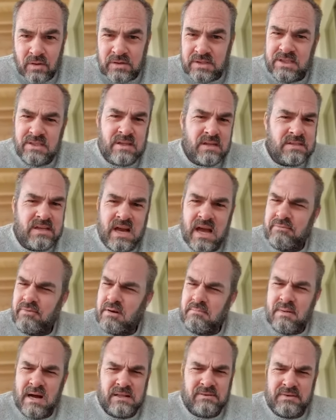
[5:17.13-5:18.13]
Und nicht, dass ihr
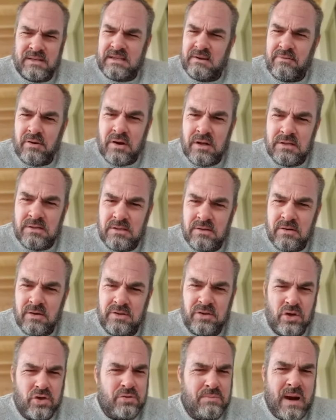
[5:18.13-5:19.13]
einfach macht, was ihr wollt
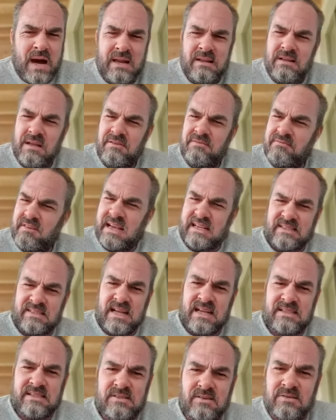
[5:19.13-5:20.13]
und euch über alles
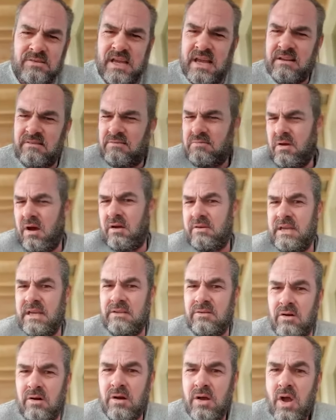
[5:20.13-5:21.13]
hinwegsetzt und denkt, oh,
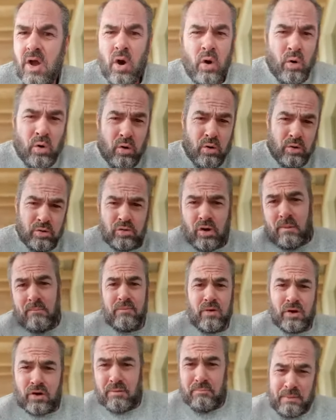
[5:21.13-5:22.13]
geht noch. Oh,
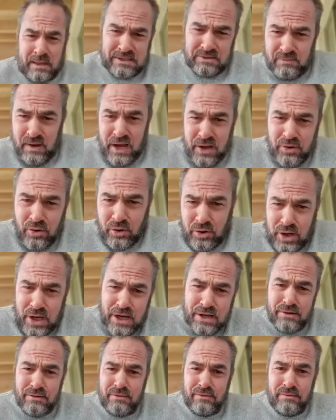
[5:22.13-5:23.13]
komm, passen wir ja
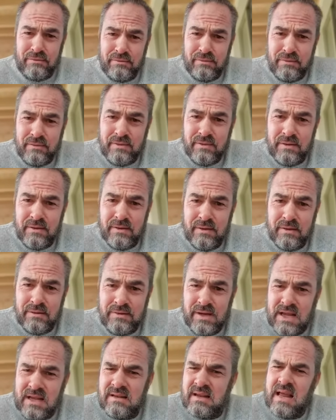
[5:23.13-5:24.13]
noch hin.
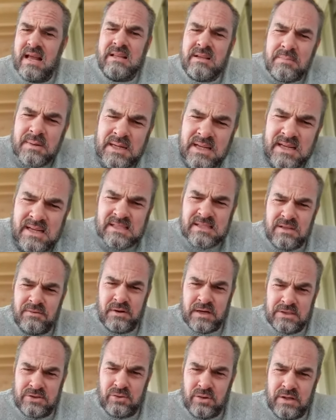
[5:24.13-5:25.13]
Nee, da hätte man den
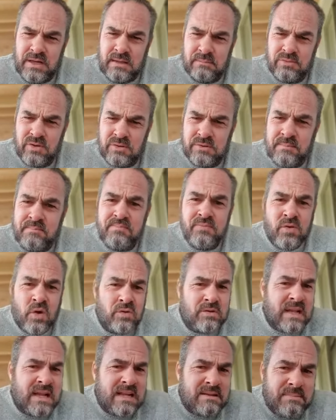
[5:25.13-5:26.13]
nächsten Fahrstuhl nehmen müssen.
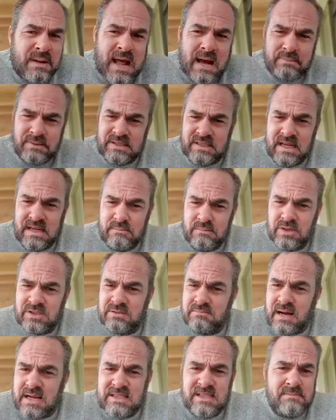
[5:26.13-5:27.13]
Und dann hätte man abzählen
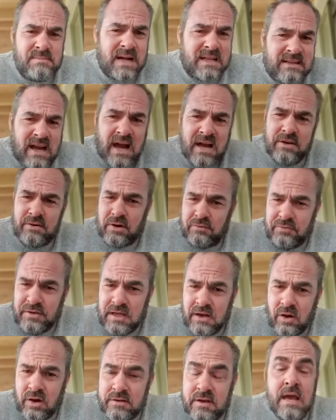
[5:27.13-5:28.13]
müssen, maximal drei oder
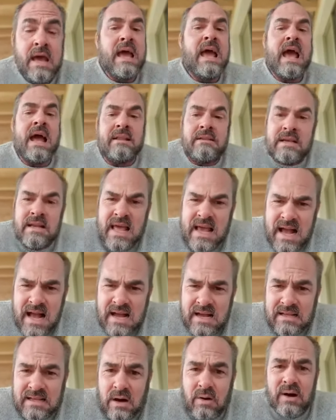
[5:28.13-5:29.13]
vier Leute. Hätte
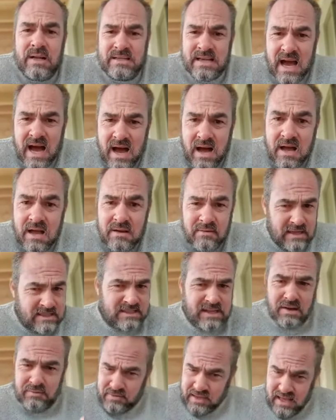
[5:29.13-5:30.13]
länger gedauert, ja.
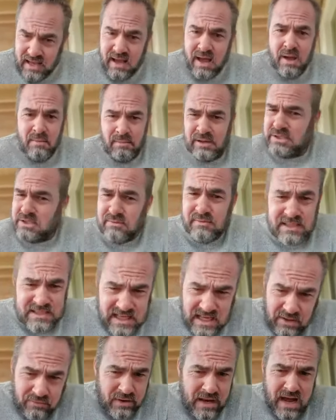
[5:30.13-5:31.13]
Wisst ihr, wir müssten
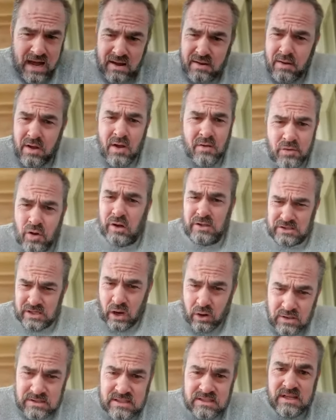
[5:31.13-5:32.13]
bis ich wie lange noch
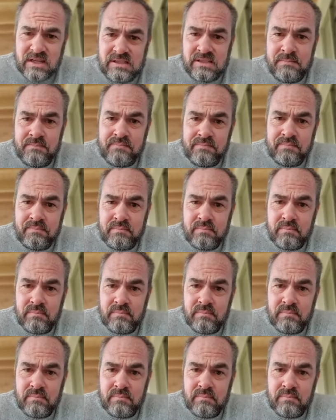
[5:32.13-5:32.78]
zu Hause sitzen.